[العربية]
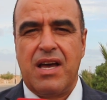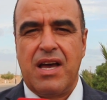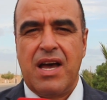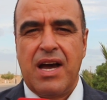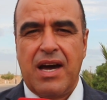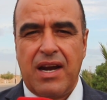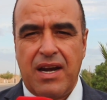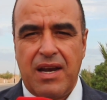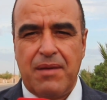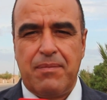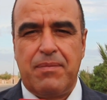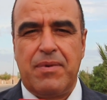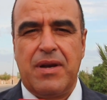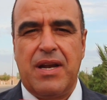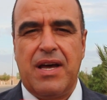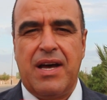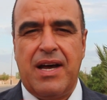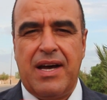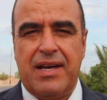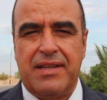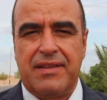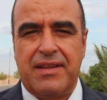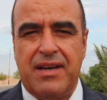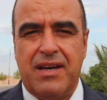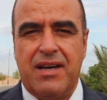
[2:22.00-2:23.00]
اغلب
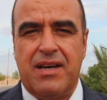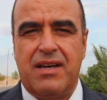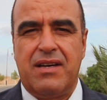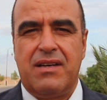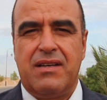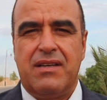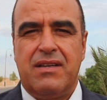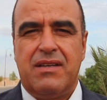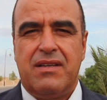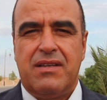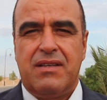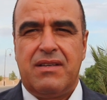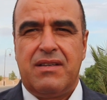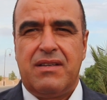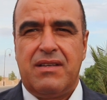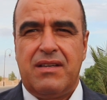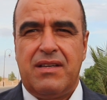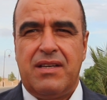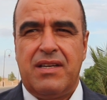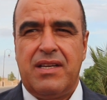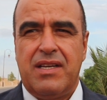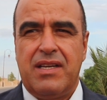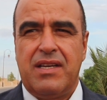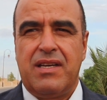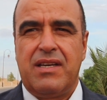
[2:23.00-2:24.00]
الاعضاء
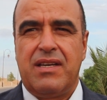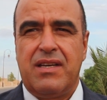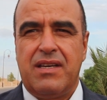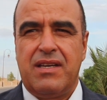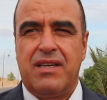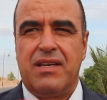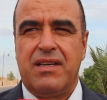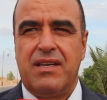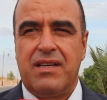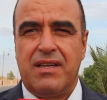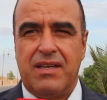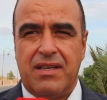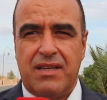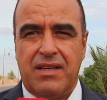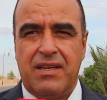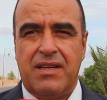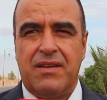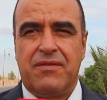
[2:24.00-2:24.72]
اللي